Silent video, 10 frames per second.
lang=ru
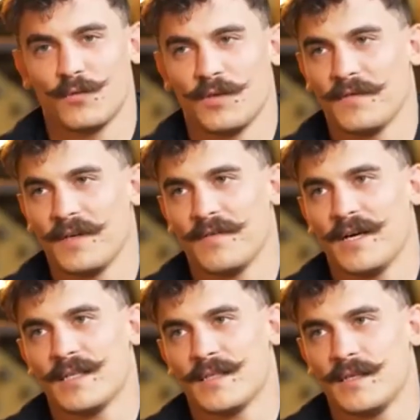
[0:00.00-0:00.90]
ну, не
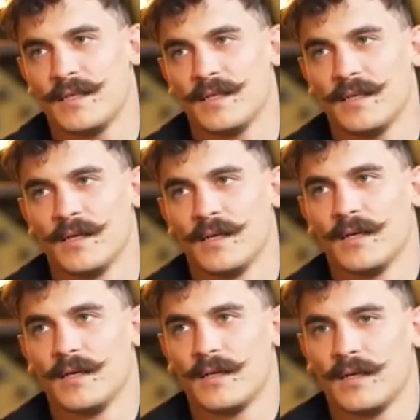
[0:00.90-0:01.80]
воевать, и
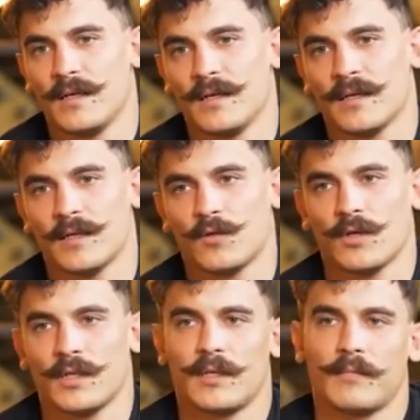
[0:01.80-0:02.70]
э,
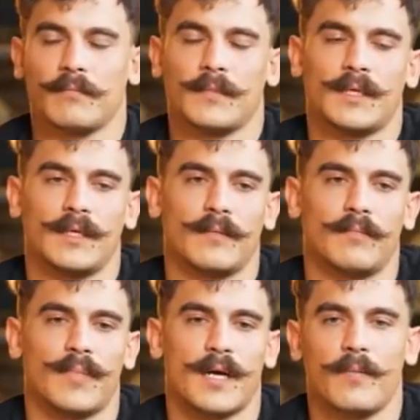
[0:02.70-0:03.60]
которые там э,
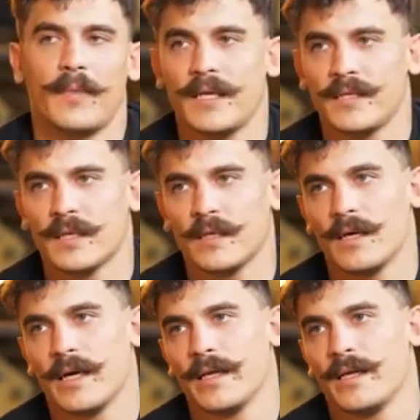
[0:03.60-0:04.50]
парамедики,
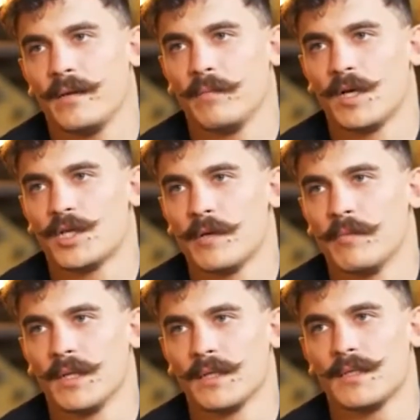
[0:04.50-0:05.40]
да, они большие
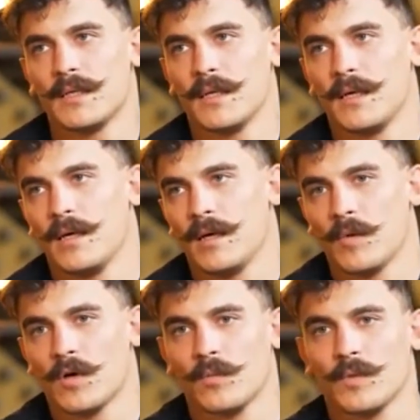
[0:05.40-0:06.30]
молодцы,
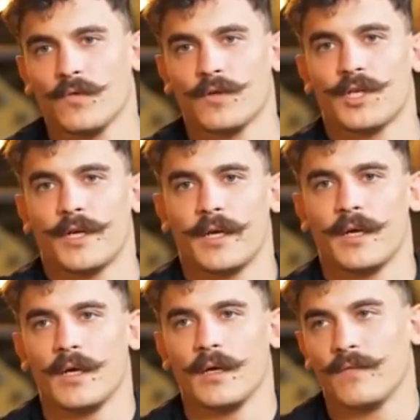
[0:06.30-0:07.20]
им огромное уважение.
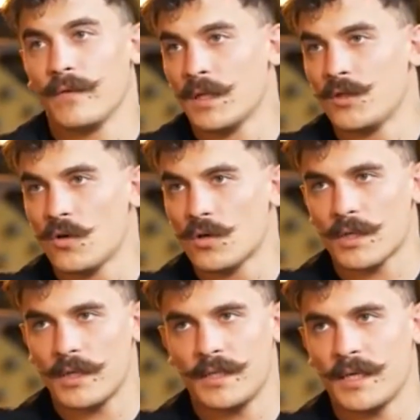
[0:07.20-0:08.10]

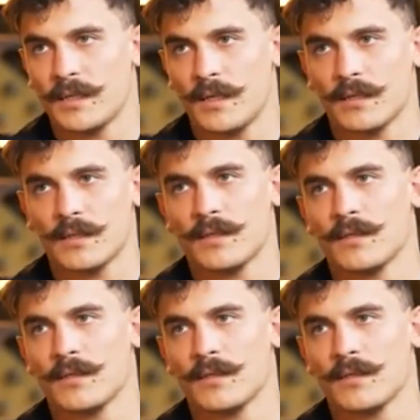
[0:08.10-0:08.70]
Волонтерская деятельность.